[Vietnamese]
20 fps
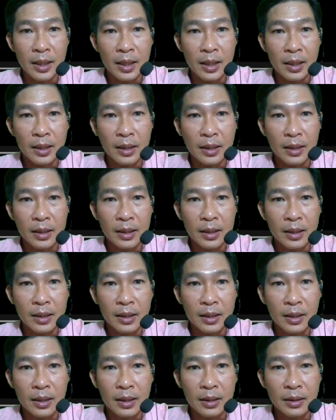là
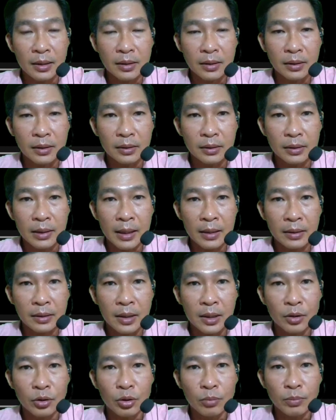đặt
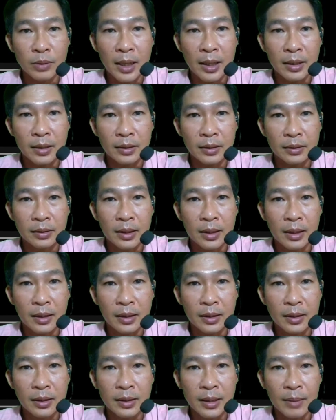tên của chúng ta đây là
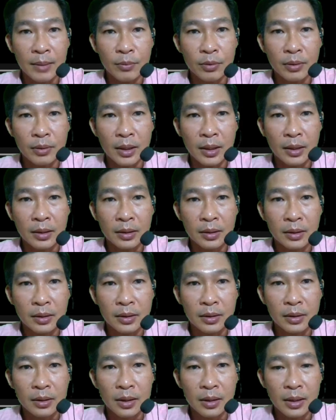cái nickname của chúng ta này.
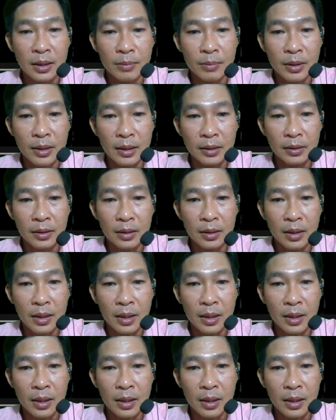ở đây mình đặt tên